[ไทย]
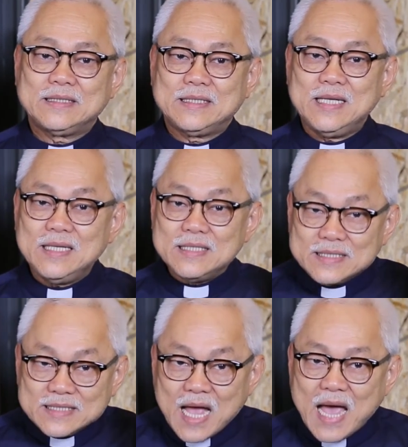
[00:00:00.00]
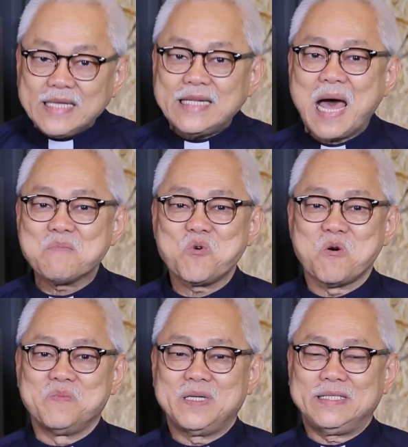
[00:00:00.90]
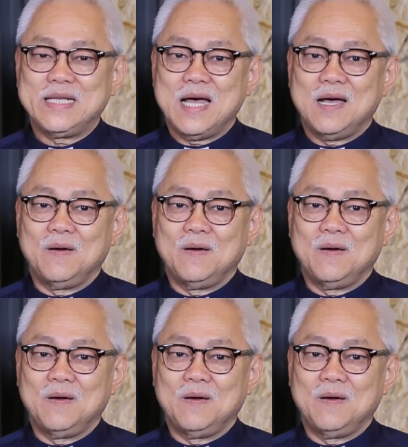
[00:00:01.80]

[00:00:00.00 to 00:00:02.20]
ที่ใช้นามของพระเจ้า